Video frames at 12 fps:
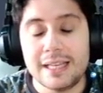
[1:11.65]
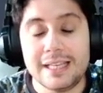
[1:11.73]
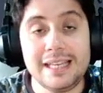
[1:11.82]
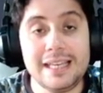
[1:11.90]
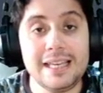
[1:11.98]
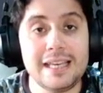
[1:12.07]

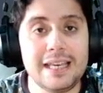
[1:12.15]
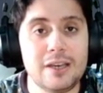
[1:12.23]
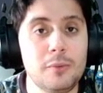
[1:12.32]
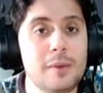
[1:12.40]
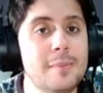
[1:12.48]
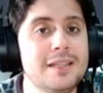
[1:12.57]
Y eh,
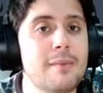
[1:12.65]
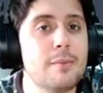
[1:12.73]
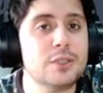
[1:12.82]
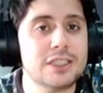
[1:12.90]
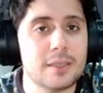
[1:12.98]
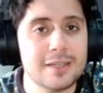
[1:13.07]
obviamente
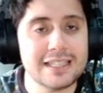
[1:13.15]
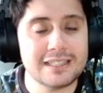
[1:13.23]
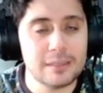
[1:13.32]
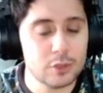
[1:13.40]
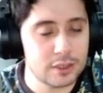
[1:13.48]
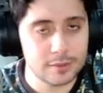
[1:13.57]
vamos a saber que
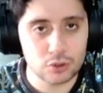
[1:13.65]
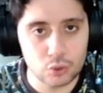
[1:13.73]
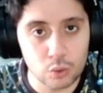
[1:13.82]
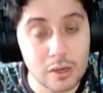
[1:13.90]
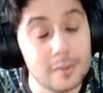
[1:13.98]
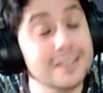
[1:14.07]
tenemos eventos
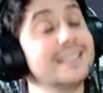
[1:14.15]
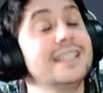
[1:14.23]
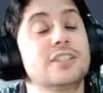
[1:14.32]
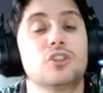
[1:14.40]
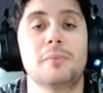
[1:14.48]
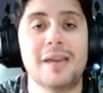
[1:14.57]
jugables. Y
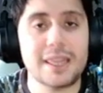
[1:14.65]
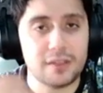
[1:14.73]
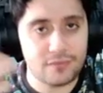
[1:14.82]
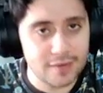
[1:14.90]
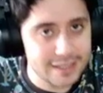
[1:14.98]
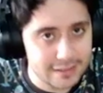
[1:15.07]
esto me hace
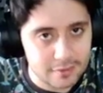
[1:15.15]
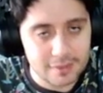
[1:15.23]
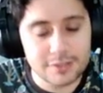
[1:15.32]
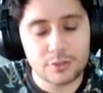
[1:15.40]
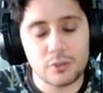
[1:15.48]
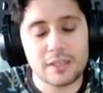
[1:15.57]
feliz,
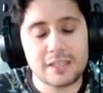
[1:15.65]
el hecho de que